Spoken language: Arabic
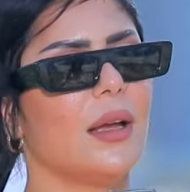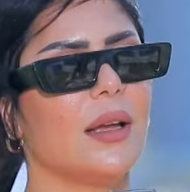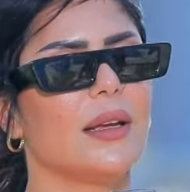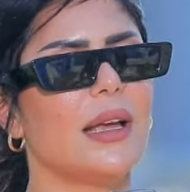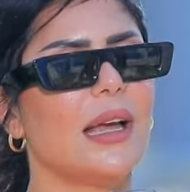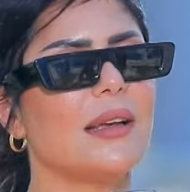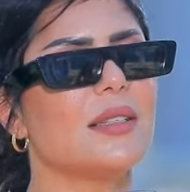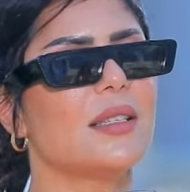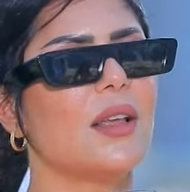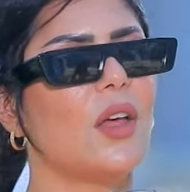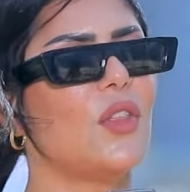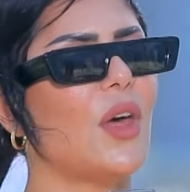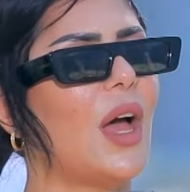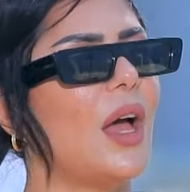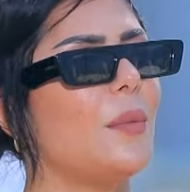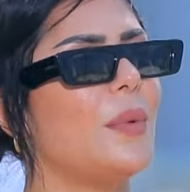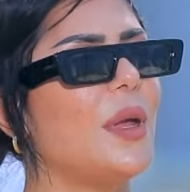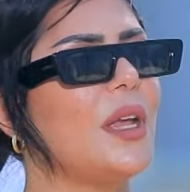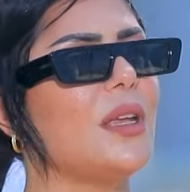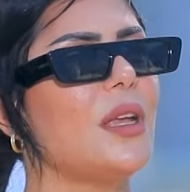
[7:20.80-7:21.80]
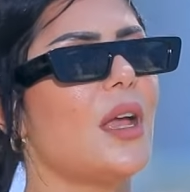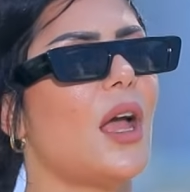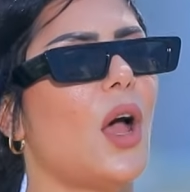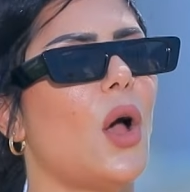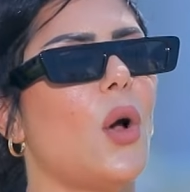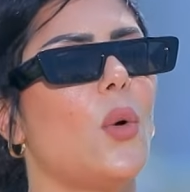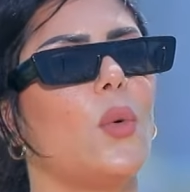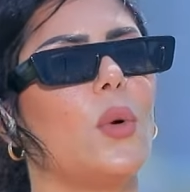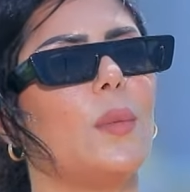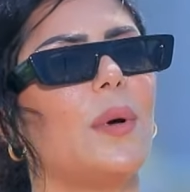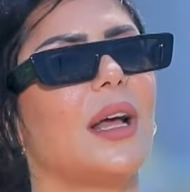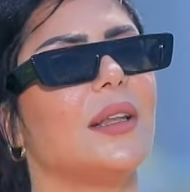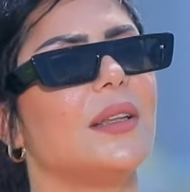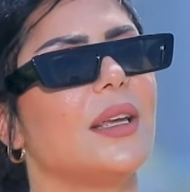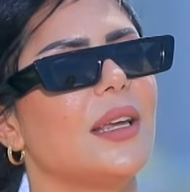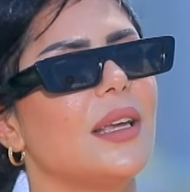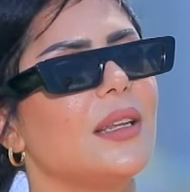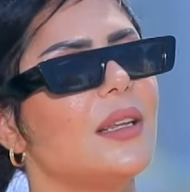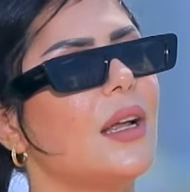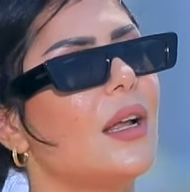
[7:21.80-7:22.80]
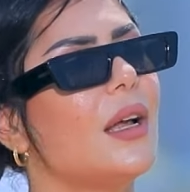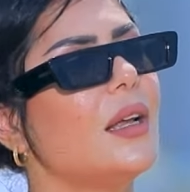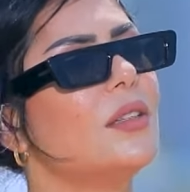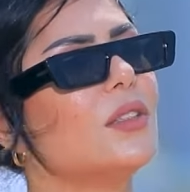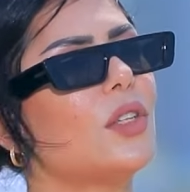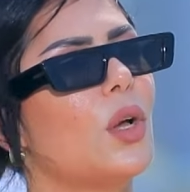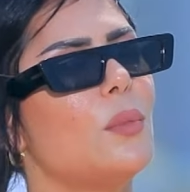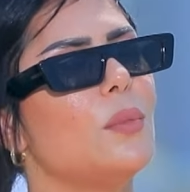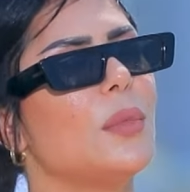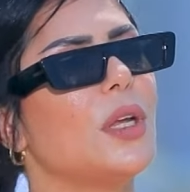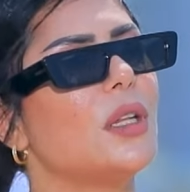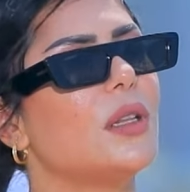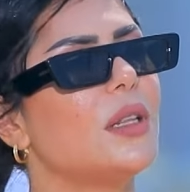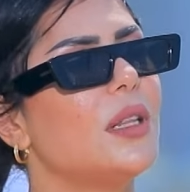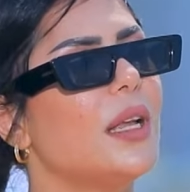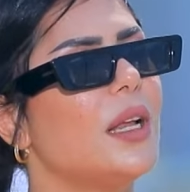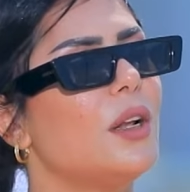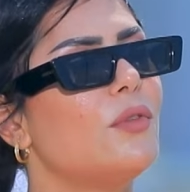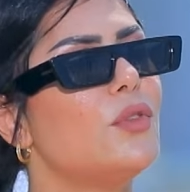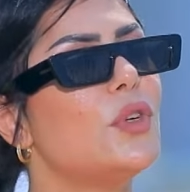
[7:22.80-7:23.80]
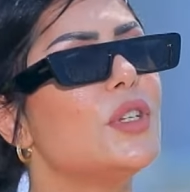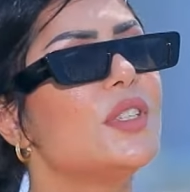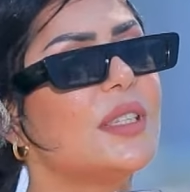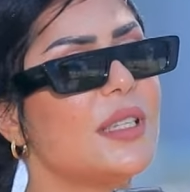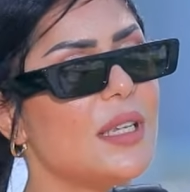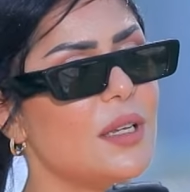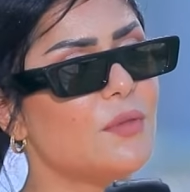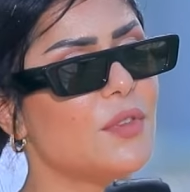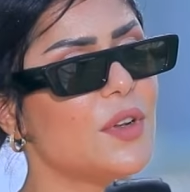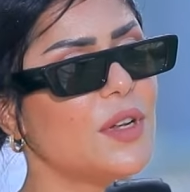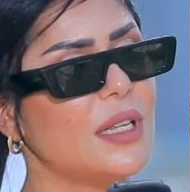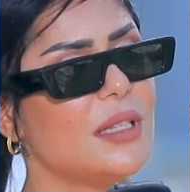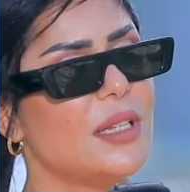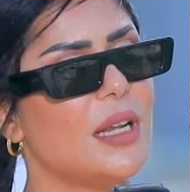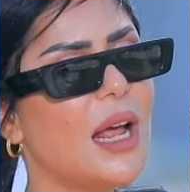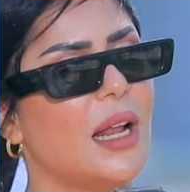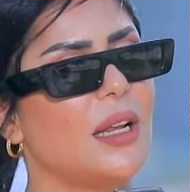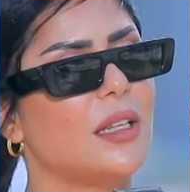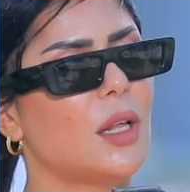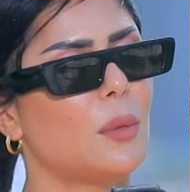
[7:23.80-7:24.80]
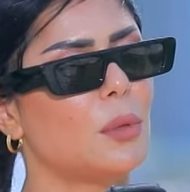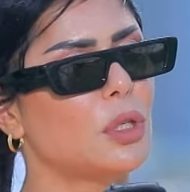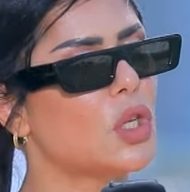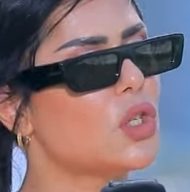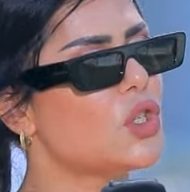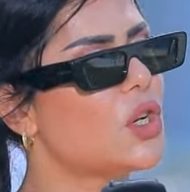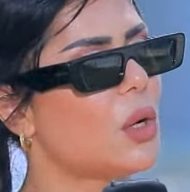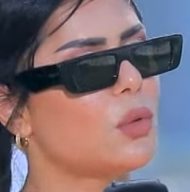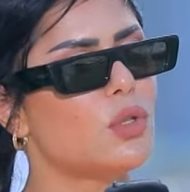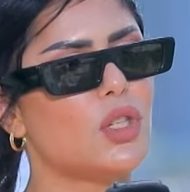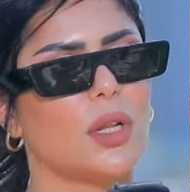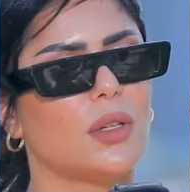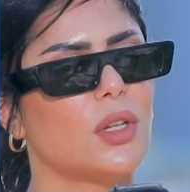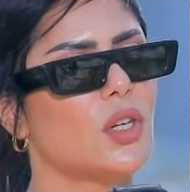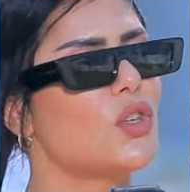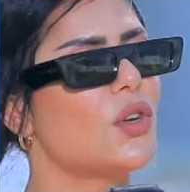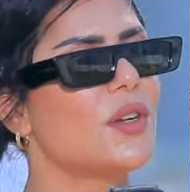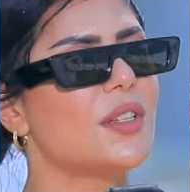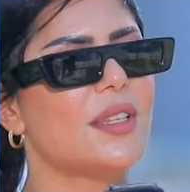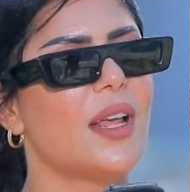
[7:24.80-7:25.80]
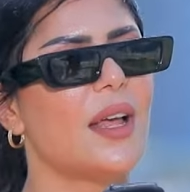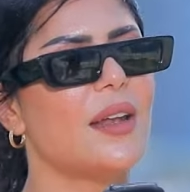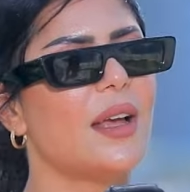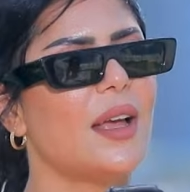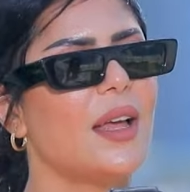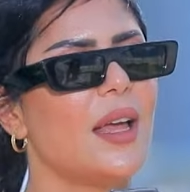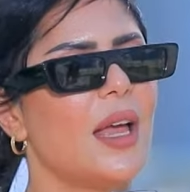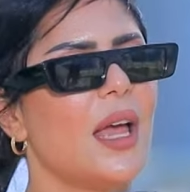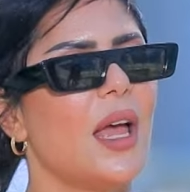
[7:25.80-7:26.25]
جائزه ذهبيه وبعد كده انضميت للفيرست تيم في النادي الاهلي 18 او 19 سنه